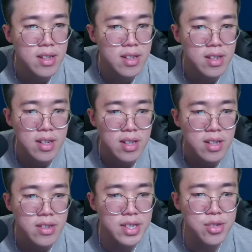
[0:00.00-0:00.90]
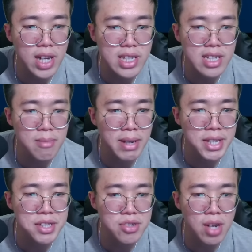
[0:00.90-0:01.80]
Okay. Ini suka
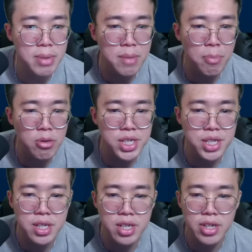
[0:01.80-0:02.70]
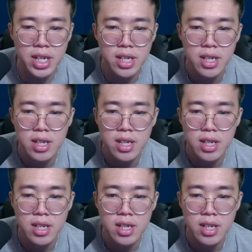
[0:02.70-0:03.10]
tanaman ya, ini suka bikin potion nih, ini orang.